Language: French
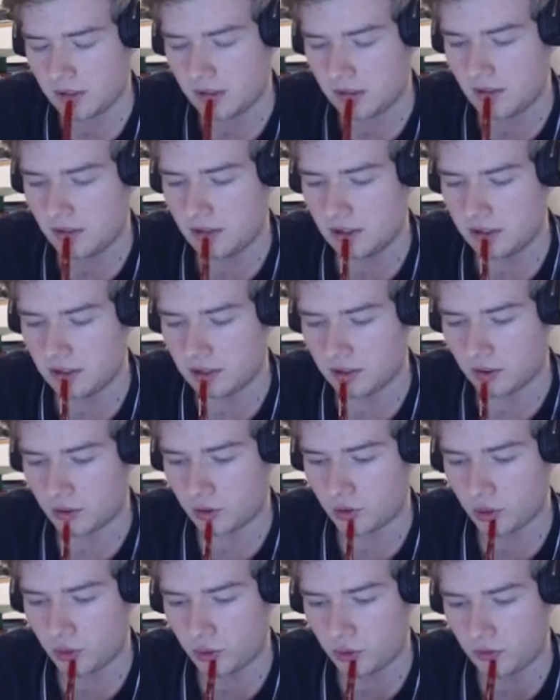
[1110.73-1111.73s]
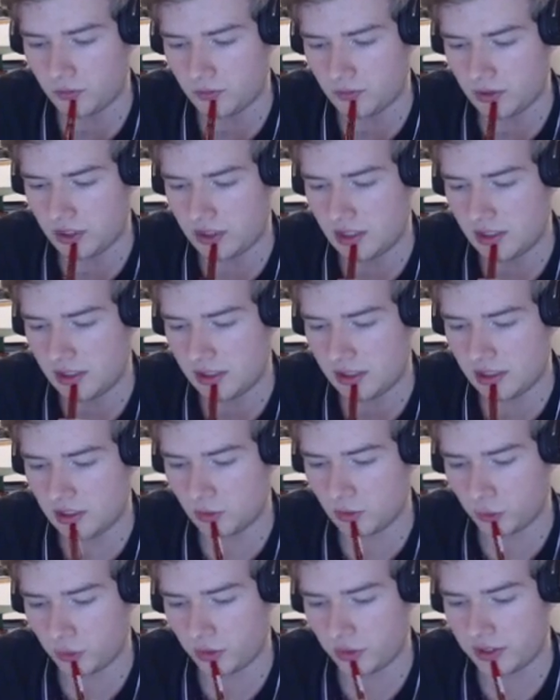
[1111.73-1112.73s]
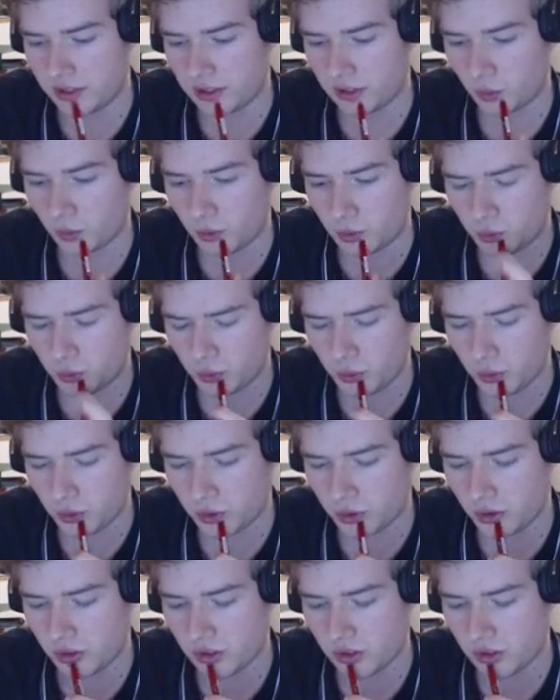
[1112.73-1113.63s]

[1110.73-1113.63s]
Il y a encore... Il est... On en est à 3 tours de Sun.